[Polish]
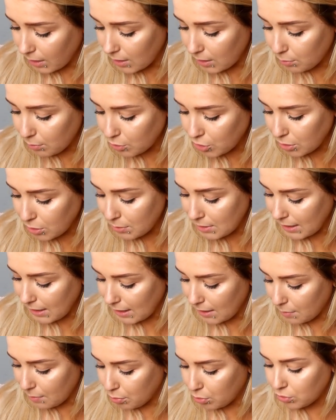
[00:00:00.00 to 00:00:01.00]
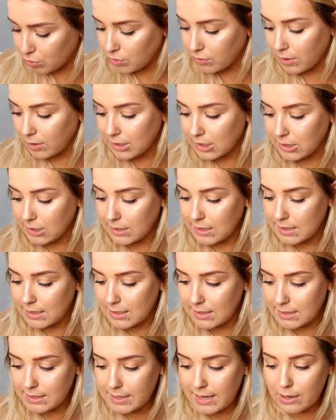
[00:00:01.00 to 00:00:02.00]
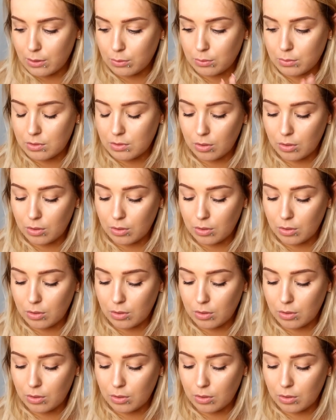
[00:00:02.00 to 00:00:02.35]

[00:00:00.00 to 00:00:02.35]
i możemy dalej pójść właśnie z Zarą,